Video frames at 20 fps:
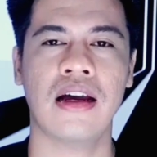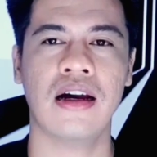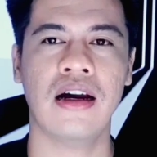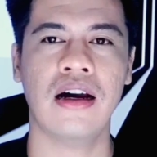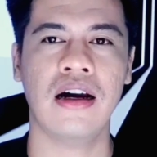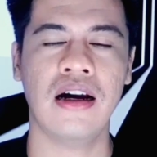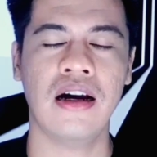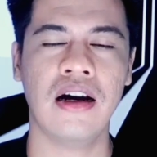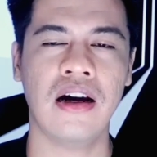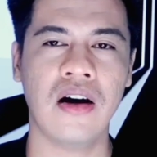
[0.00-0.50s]

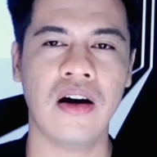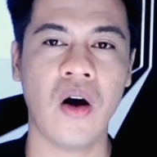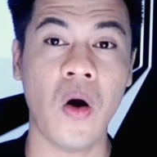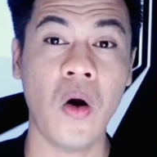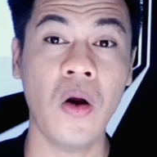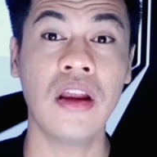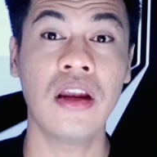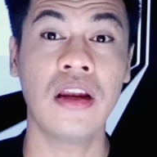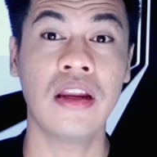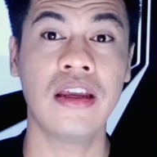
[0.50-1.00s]
uh,
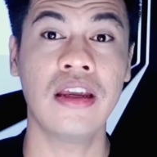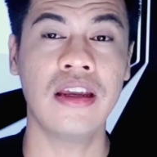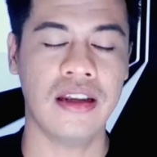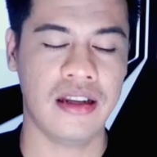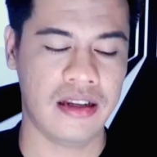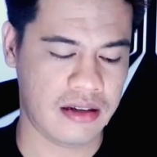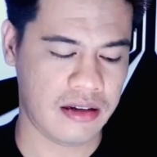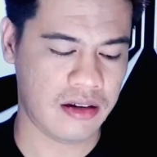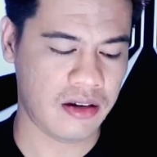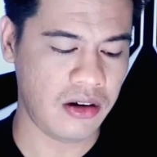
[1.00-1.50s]
oily,
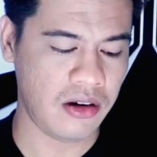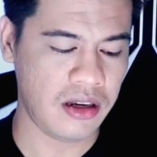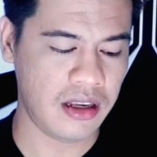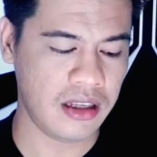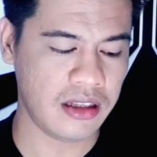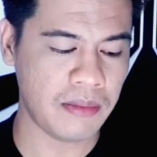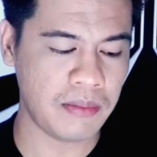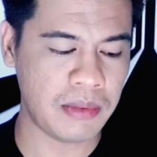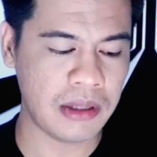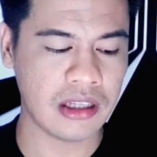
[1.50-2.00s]
oily
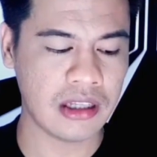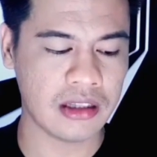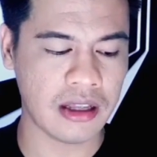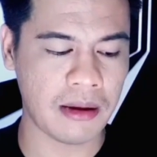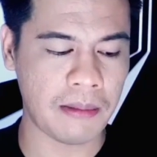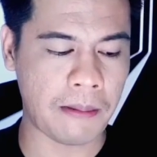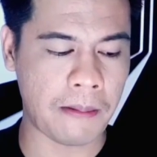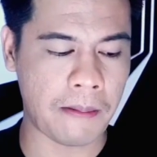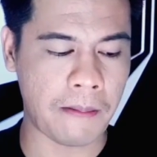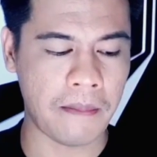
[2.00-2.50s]
tapi
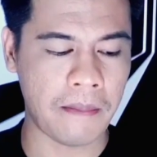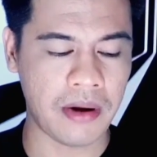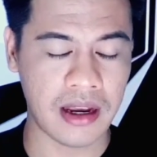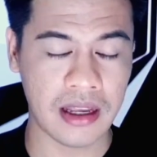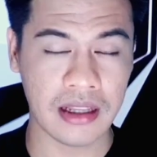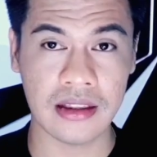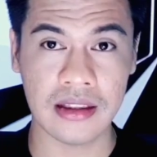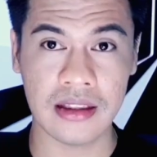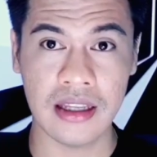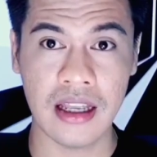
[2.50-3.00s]
tetap
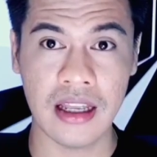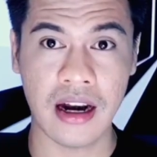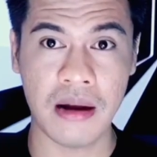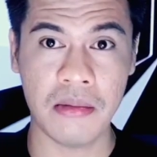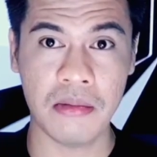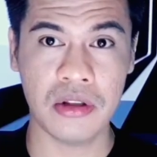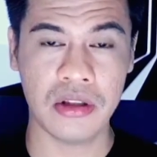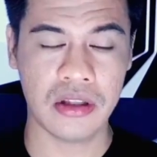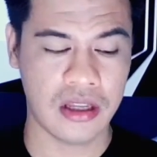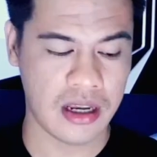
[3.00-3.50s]
matte di
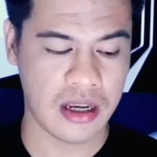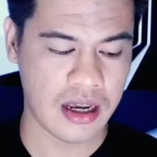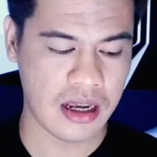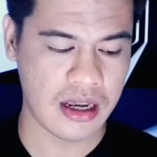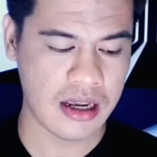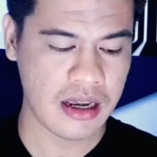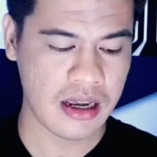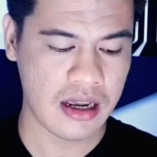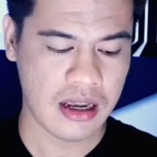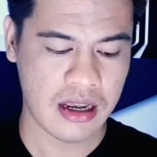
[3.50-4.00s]

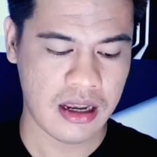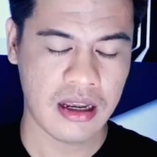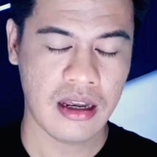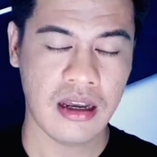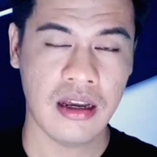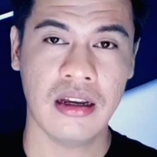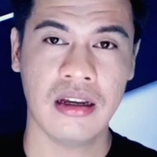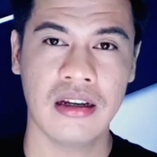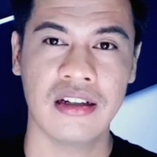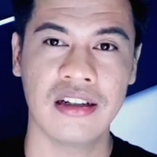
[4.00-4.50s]
rambutnya,
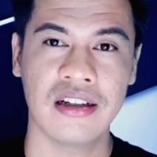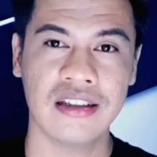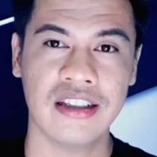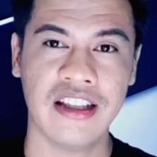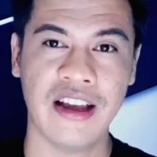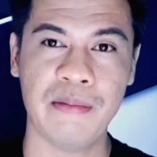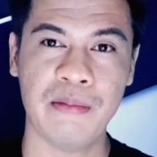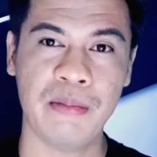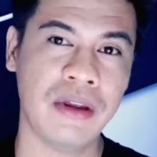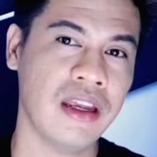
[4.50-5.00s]

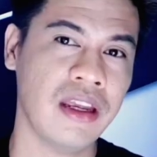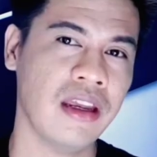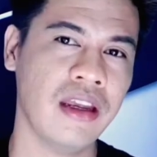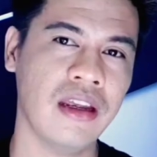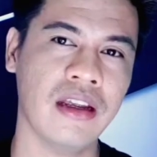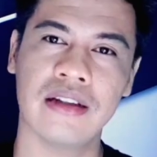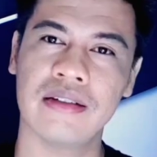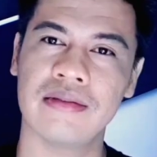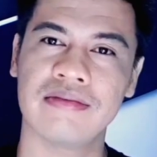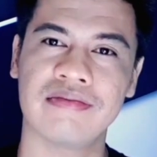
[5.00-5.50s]
tapi